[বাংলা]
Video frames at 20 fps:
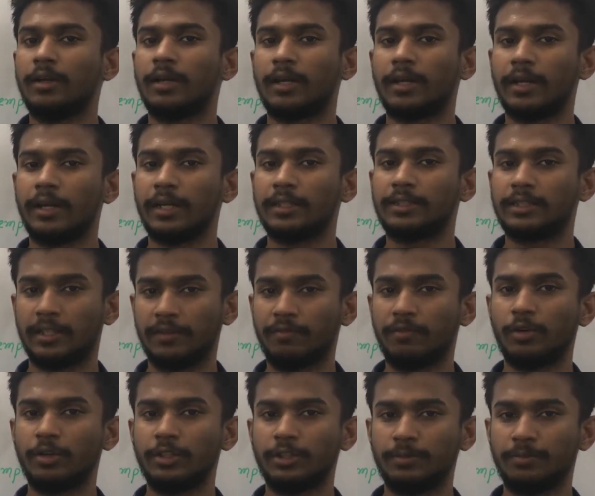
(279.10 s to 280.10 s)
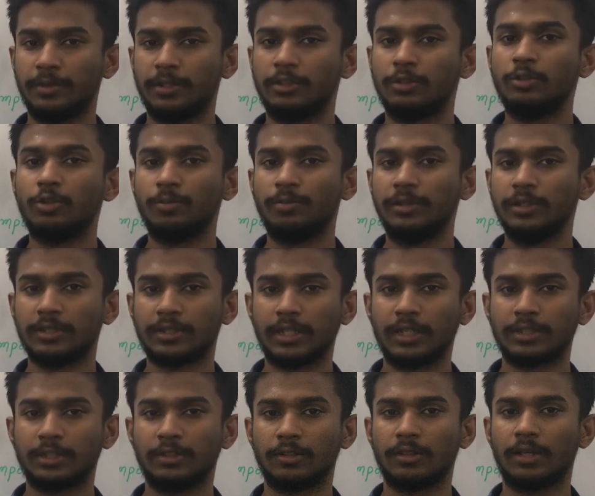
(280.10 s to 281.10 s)
এখানে এক্সটেম্পোর স্পিচ গ্রুপ
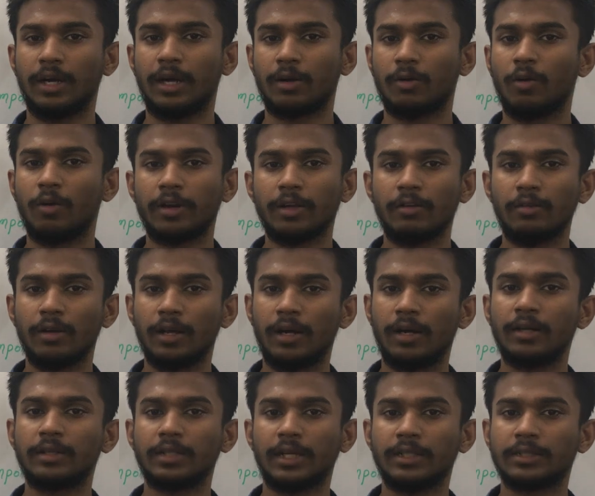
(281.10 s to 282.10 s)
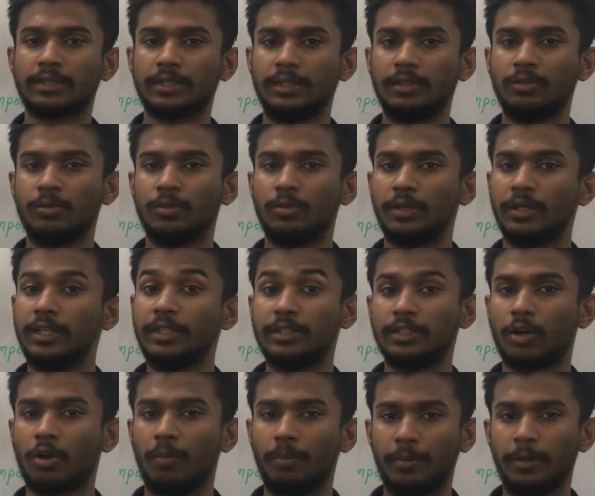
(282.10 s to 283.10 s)
ডিসকাশন আরও অনেকগুলো টাস্ক কিন্তু
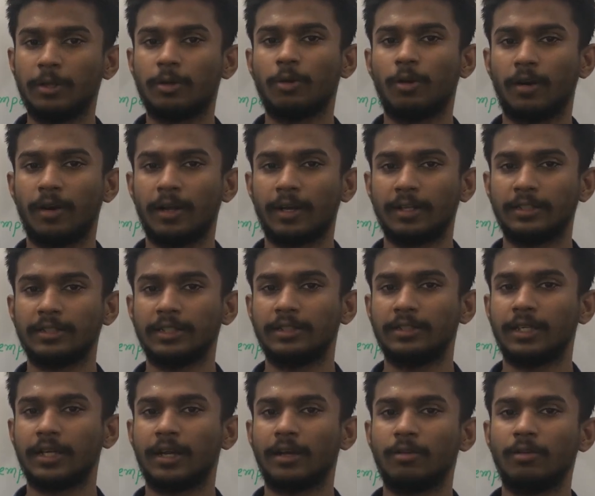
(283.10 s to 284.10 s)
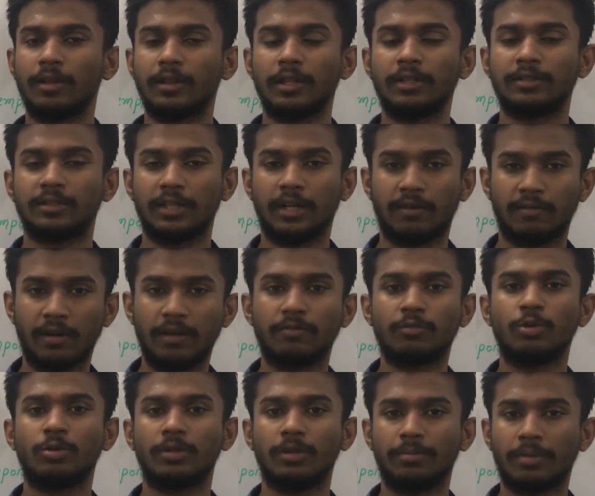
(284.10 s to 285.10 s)
ইংলিশে কমপ্লিট করা লাগে সেই জায়গাগুলোতে সার্ভাইভ
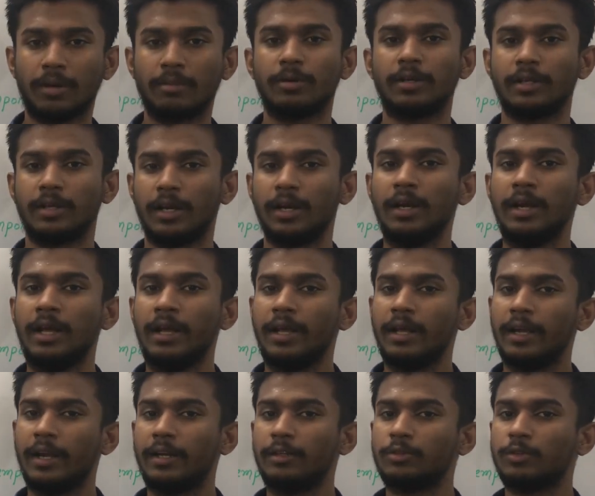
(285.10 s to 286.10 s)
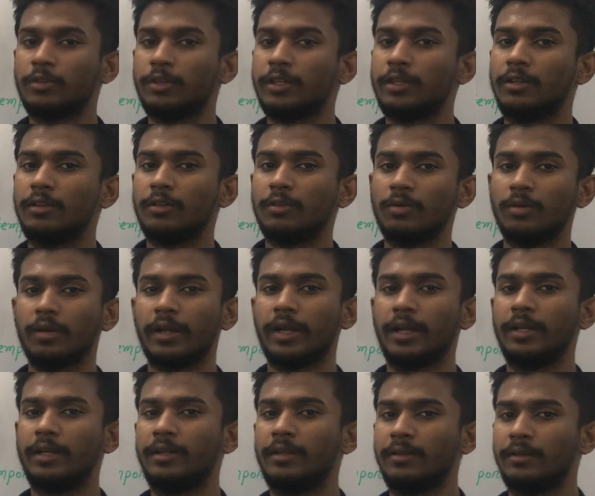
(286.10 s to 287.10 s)
করতে পারবা কিনা এর জন্যই কিন্তু
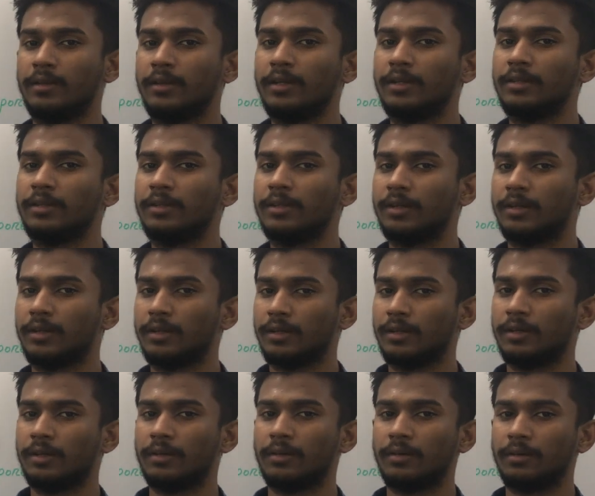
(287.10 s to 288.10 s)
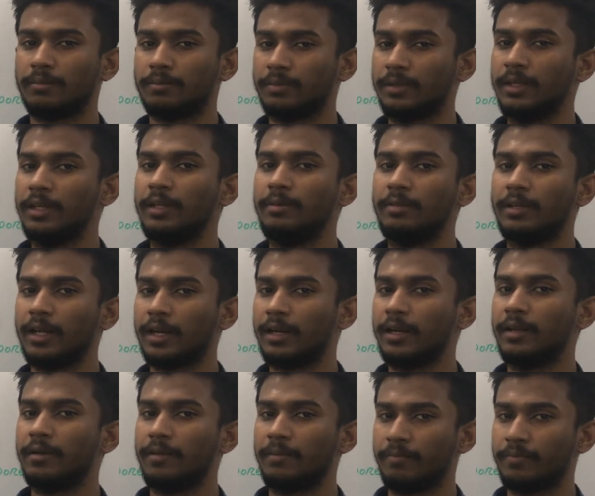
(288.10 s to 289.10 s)
এই
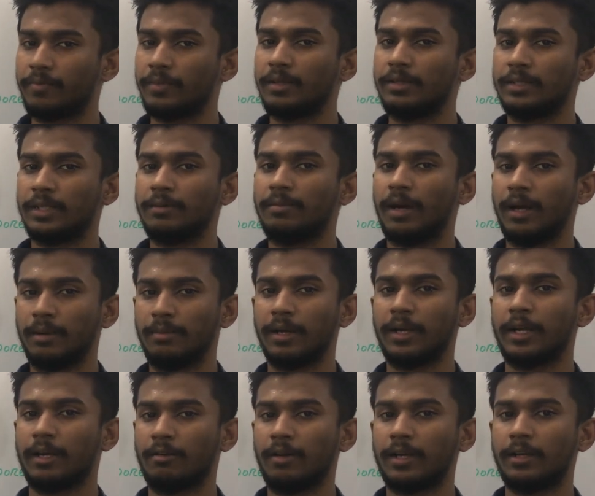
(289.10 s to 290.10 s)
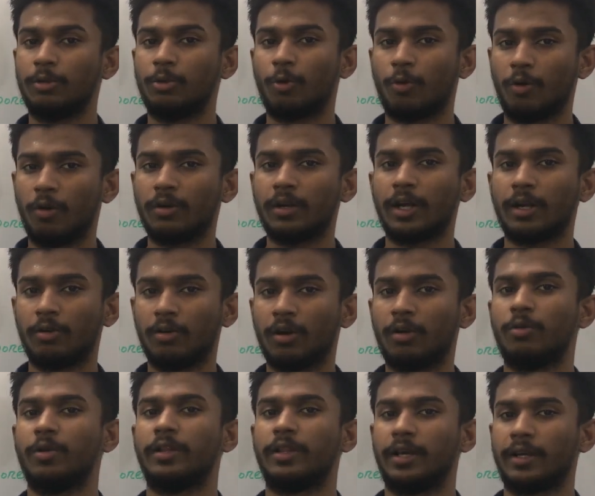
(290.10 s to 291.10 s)
প্রিলিমিনারি যে ভাইবা এগুলো কিন্তু কন্ডাক্ট করা
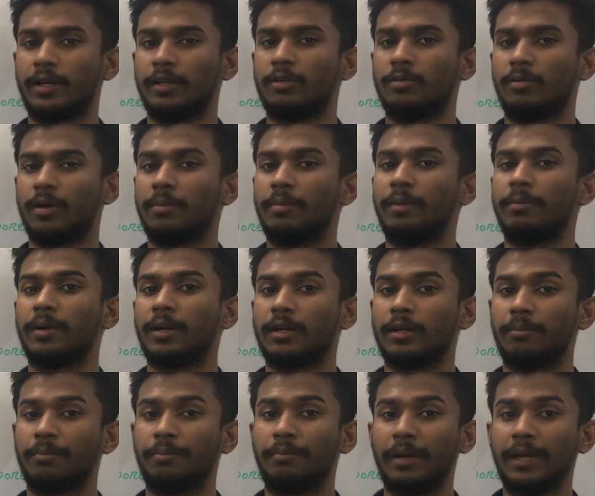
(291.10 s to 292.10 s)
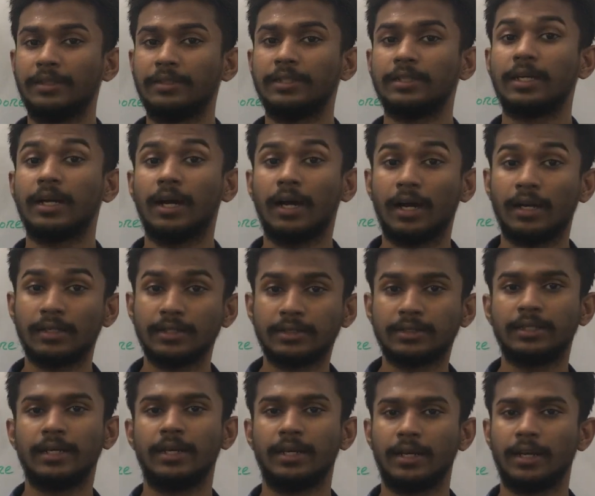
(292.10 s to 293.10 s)
হয়ে থাকে তোমার ব্যাপারে একটা বেসিক
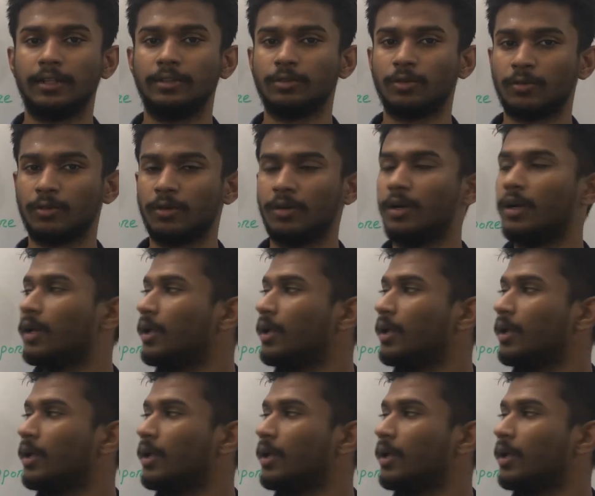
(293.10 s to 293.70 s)
আন্ডারস্ট্যান্ডিংয়ের জন্য